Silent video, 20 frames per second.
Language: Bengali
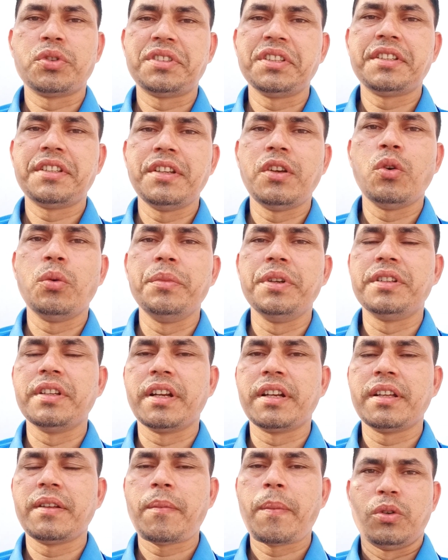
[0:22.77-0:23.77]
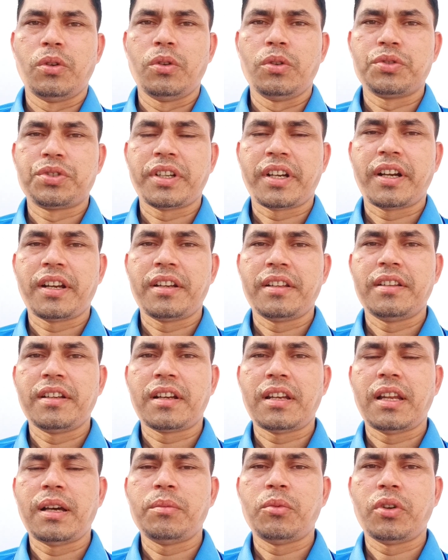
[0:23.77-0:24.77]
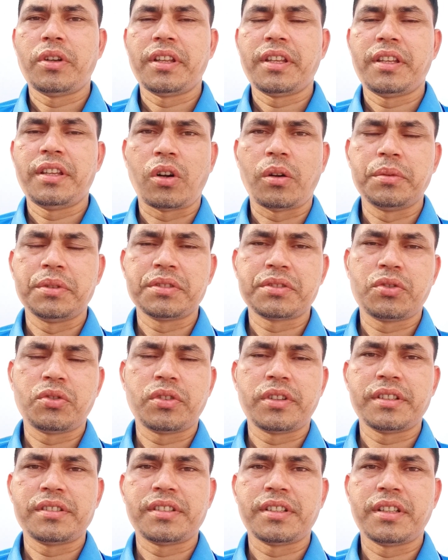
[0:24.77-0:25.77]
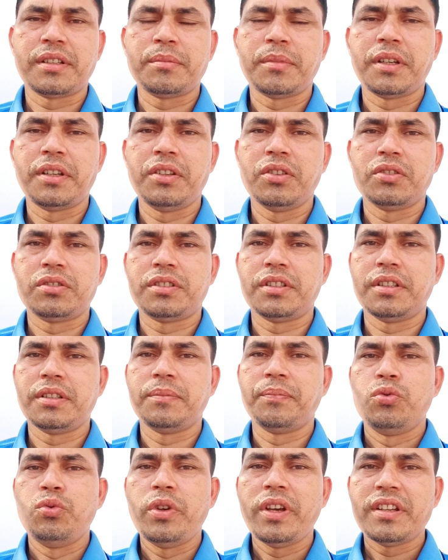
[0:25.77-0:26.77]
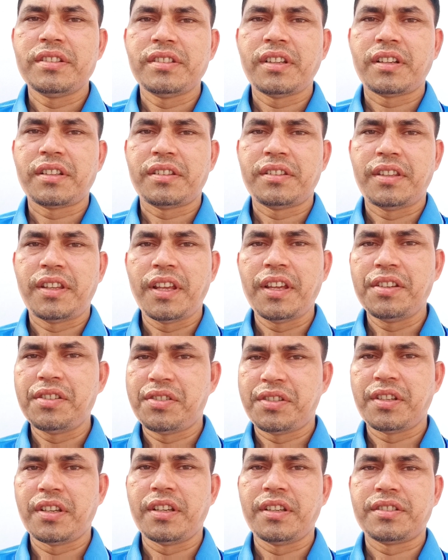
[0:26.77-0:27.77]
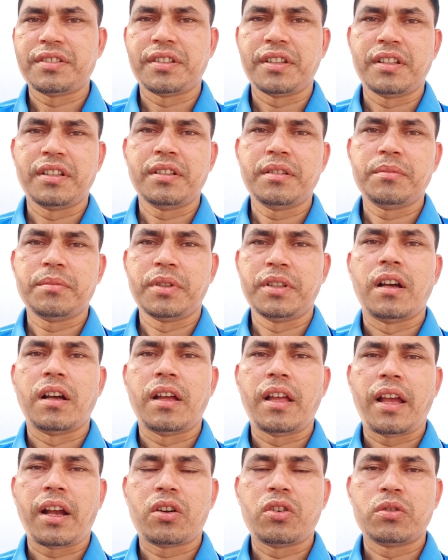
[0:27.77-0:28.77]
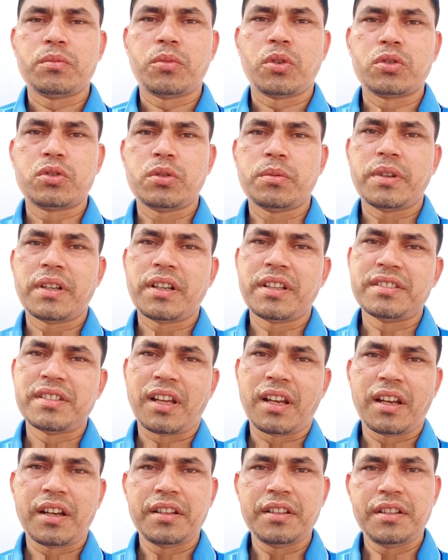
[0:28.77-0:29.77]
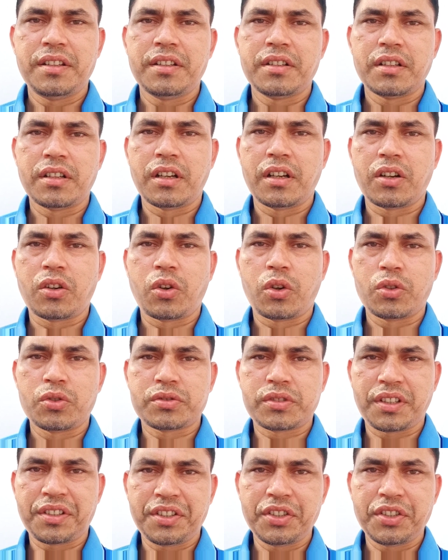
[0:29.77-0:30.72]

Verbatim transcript: প্রতি কিলোমিটারে তো সেখানে দেখলাম অনেক কমেন্ট করেছেন মানে হচ্ছে দুই হাজার তেইশে এসে এখন বর্তমানে জ্বালানি খরচটা